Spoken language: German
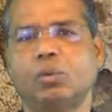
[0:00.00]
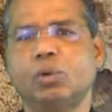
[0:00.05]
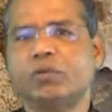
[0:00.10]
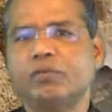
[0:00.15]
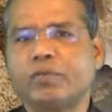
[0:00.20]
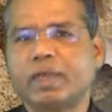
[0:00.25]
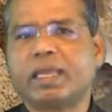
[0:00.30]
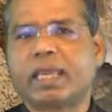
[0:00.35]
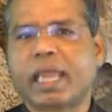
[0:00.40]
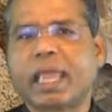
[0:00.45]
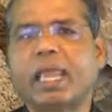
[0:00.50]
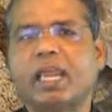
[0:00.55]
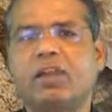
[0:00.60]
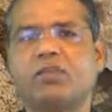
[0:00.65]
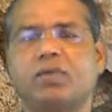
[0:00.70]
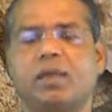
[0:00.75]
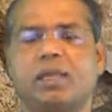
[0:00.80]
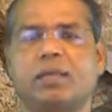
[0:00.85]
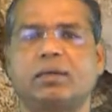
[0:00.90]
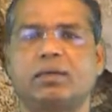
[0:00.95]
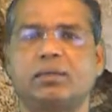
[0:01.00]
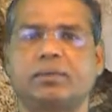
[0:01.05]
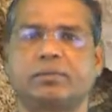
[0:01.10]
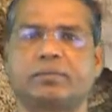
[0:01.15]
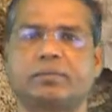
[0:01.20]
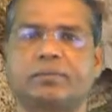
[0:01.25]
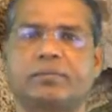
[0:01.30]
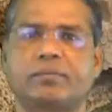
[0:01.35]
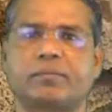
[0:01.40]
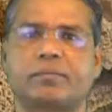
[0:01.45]
Und wie gehen wir
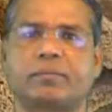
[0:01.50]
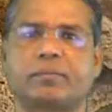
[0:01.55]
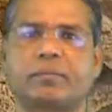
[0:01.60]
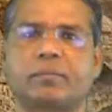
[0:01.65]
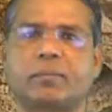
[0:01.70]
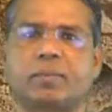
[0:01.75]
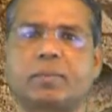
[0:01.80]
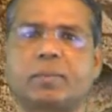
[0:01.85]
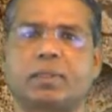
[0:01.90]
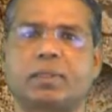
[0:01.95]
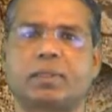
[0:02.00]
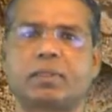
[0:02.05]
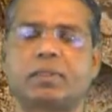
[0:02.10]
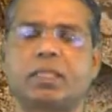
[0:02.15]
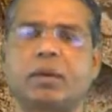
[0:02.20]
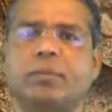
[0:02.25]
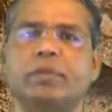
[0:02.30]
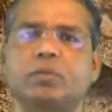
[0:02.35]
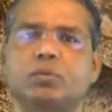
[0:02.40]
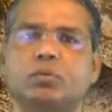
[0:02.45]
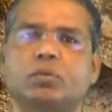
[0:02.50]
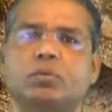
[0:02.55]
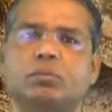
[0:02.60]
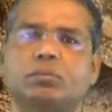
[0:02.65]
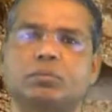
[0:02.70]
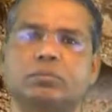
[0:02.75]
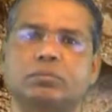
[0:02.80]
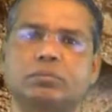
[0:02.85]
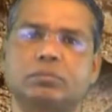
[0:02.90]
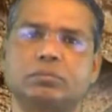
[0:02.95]
damit
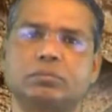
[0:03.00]
um?